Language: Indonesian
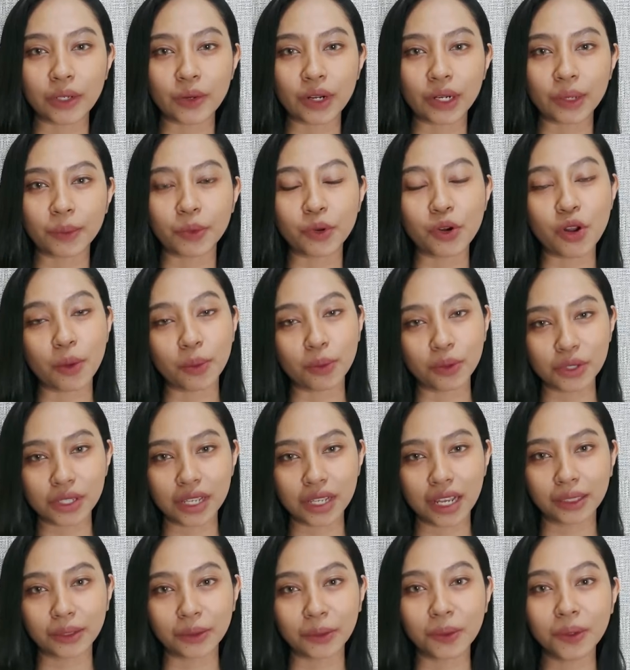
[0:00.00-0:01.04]

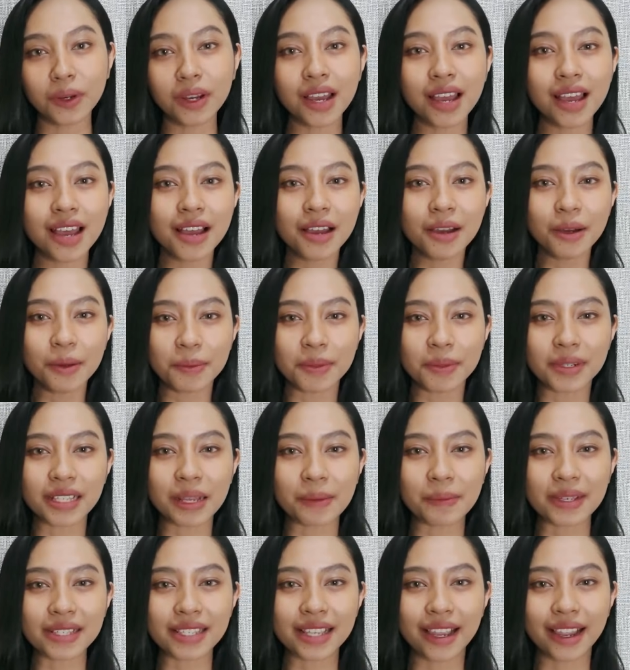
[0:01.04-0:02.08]
2021,
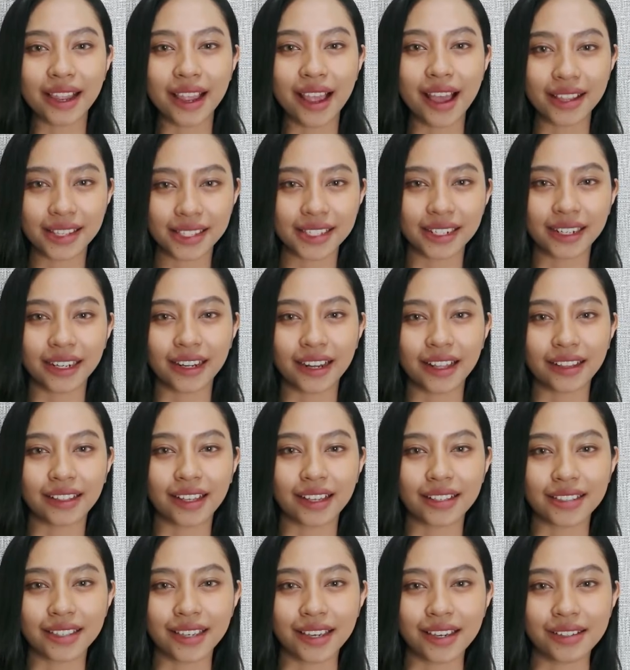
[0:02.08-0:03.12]
bersama saya Anselina
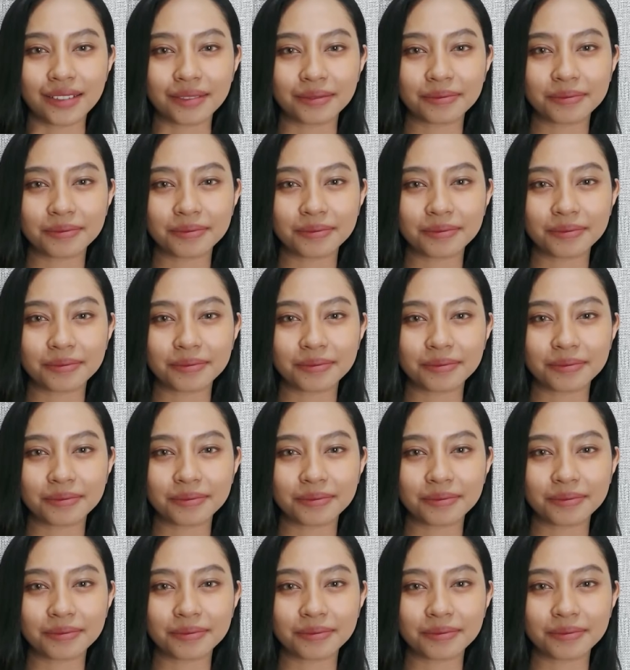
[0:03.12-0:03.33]
Tasya.